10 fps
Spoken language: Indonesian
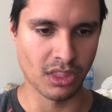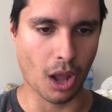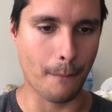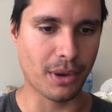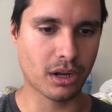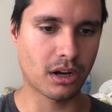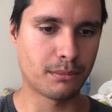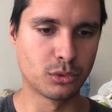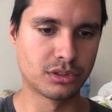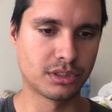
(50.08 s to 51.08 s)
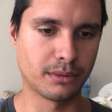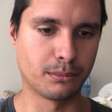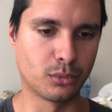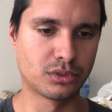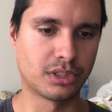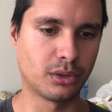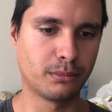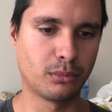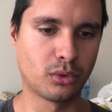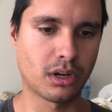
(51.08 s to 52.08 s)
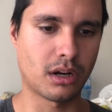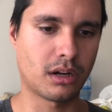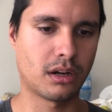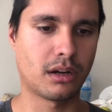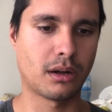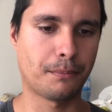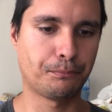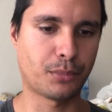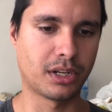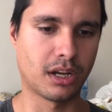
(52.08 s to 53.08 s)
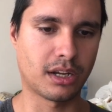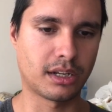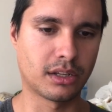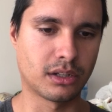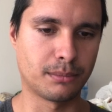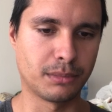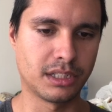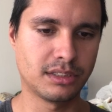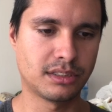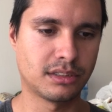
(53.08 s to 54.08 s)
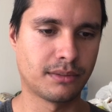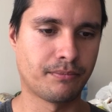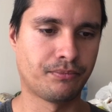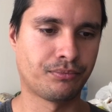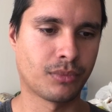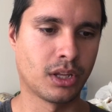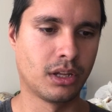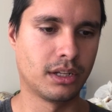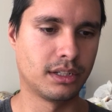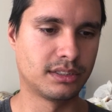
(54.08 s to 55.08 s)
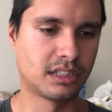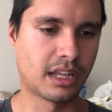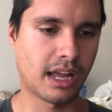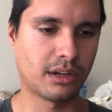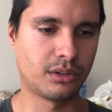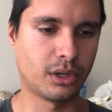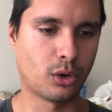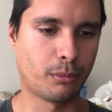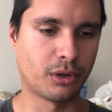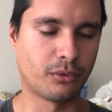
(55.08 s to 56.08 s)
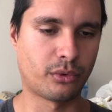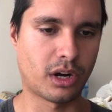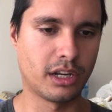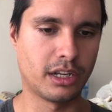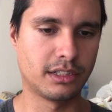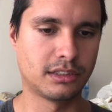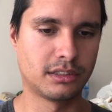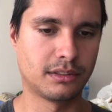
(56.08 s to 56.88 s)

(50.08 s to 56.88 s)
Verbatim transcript: Apakah muse museum buka pada hari Kamis? Is the gallery open on Fridays?